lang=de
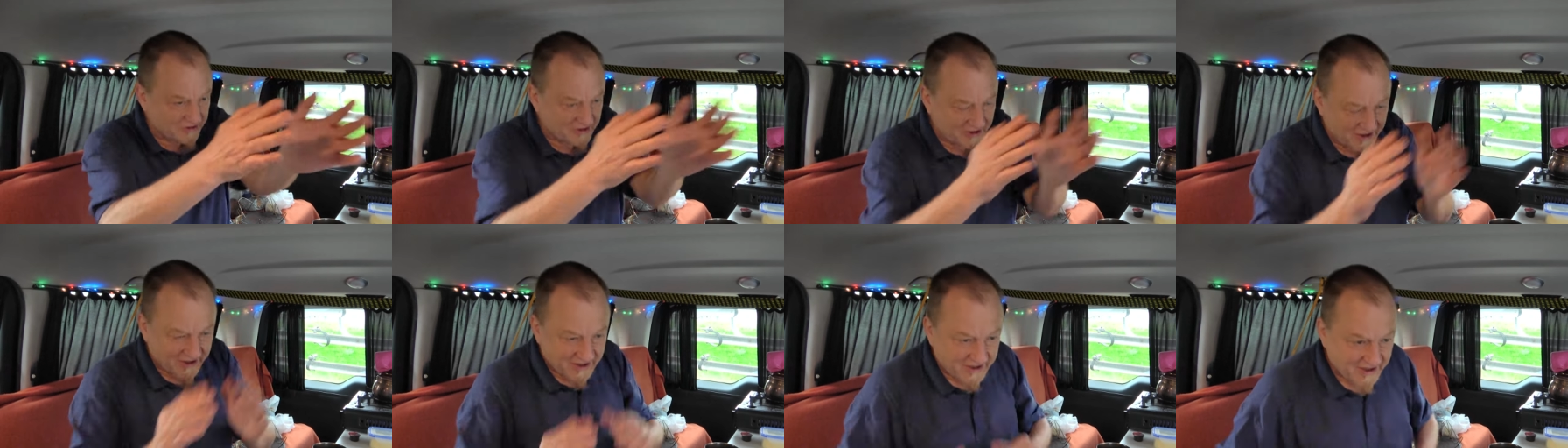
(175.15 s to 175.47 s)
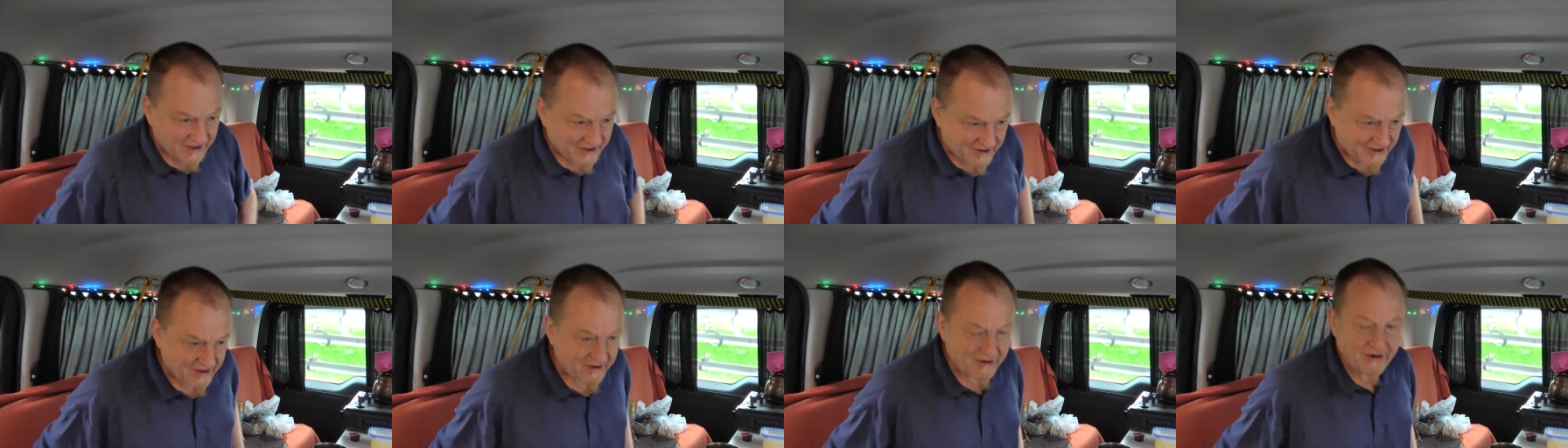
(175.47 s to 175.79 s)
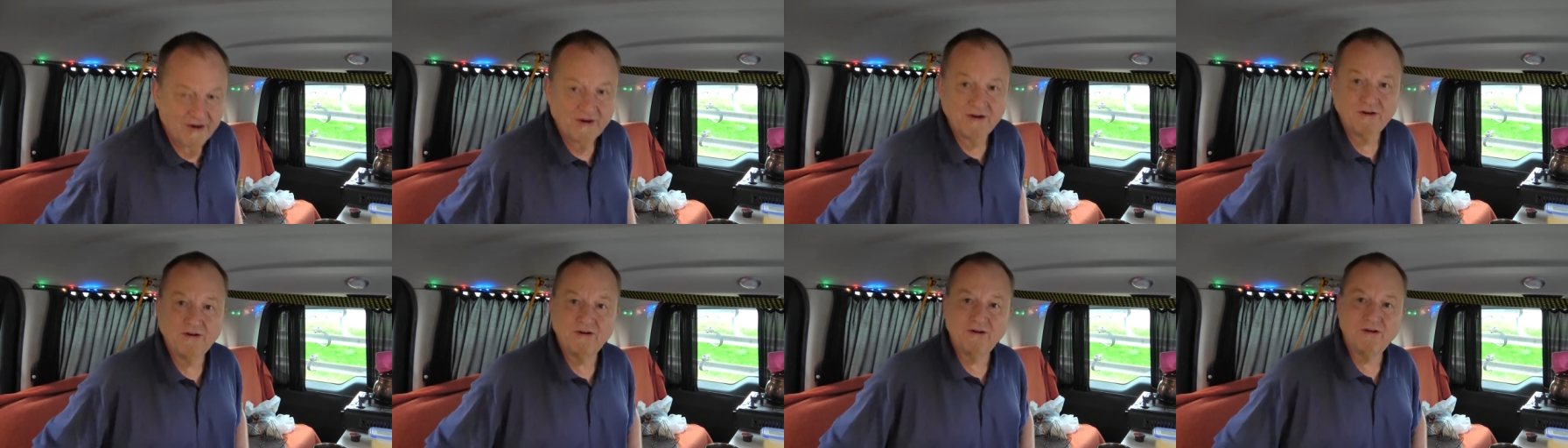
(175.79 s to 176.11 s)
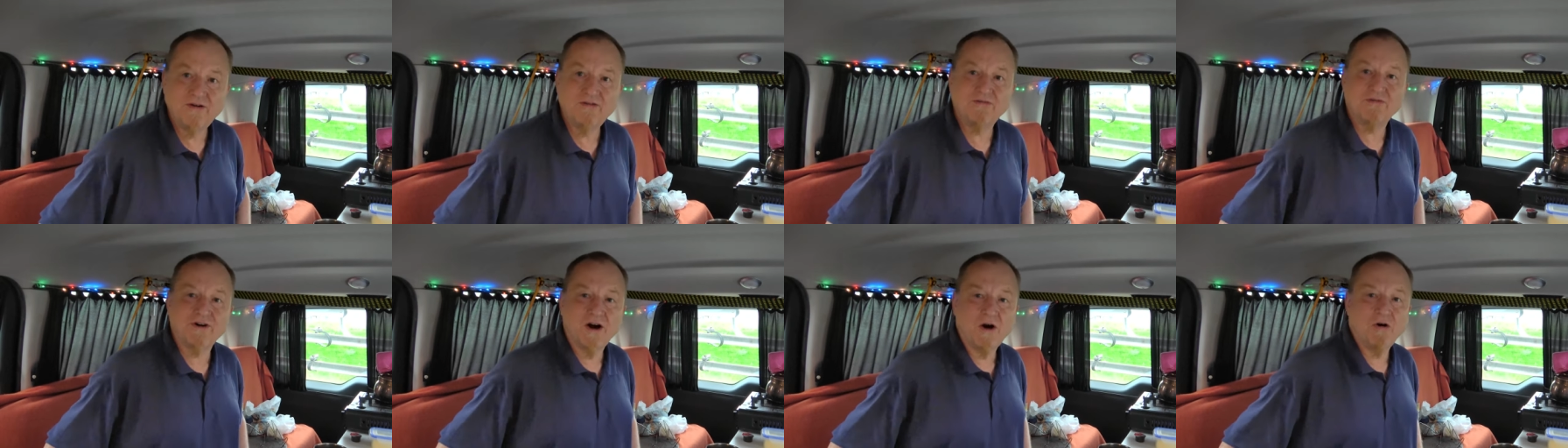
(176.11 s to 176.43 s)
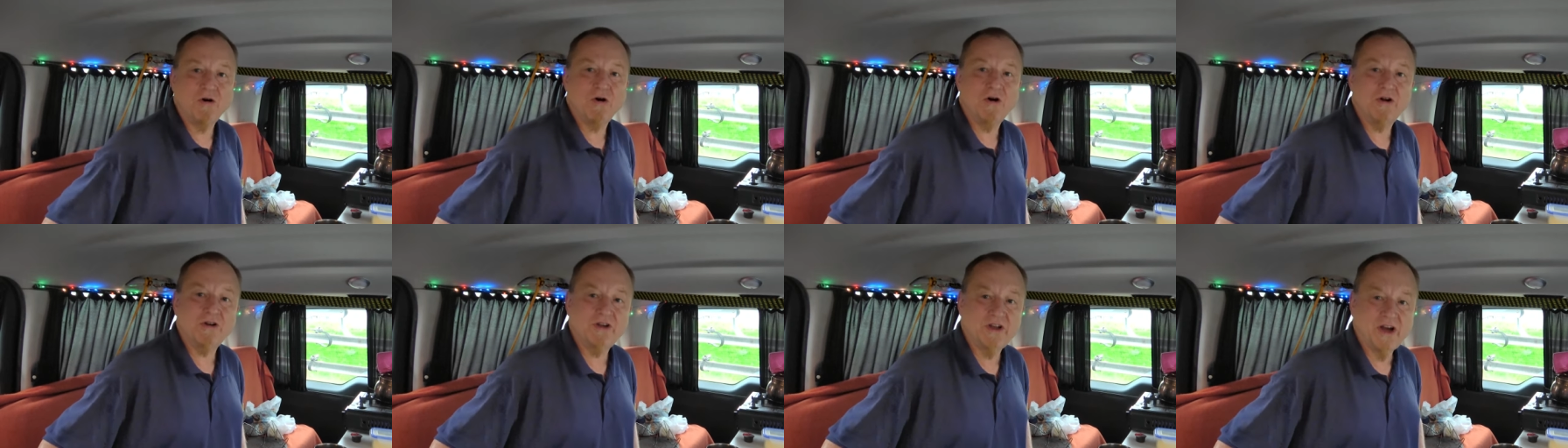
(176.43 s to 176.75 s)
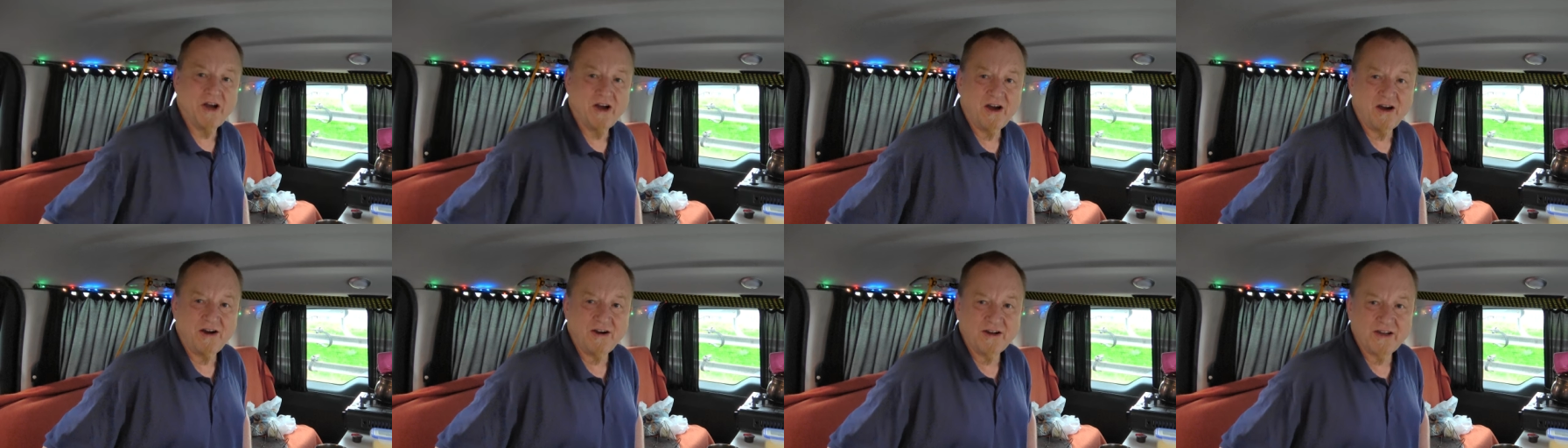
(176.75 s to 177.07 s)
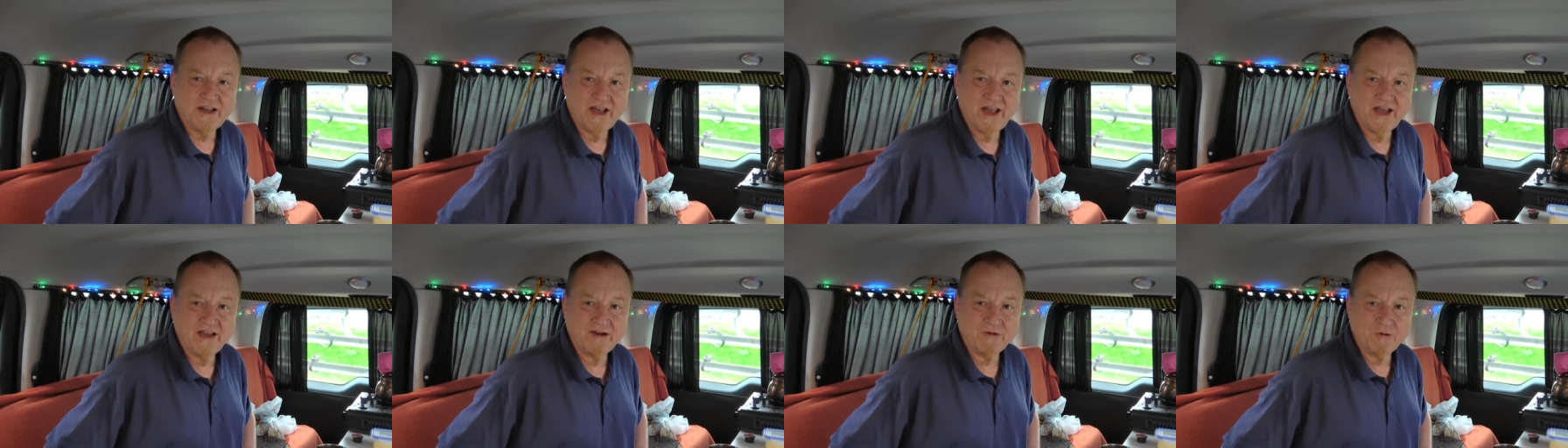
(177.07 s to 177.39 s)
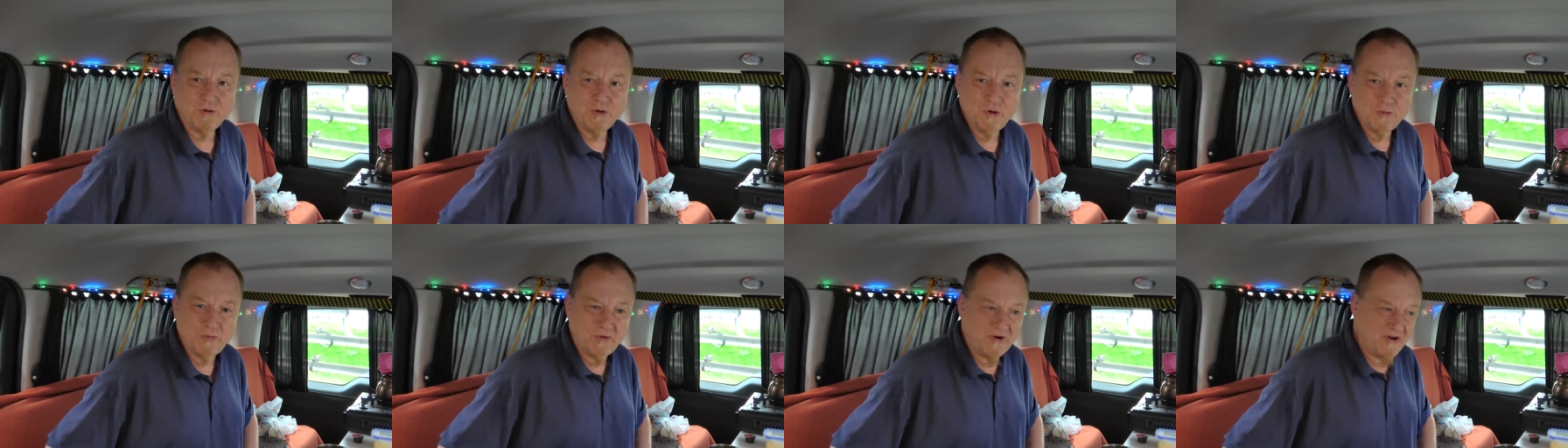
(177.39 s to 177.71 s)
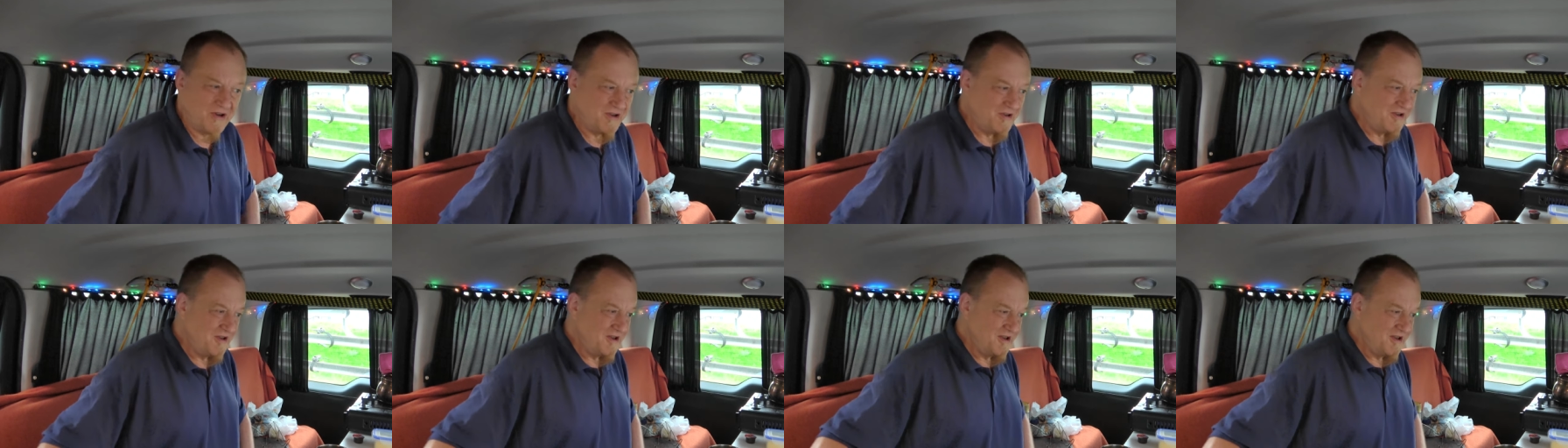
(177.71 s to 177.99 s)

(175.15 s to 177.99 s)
die äh, Frau da gegenüber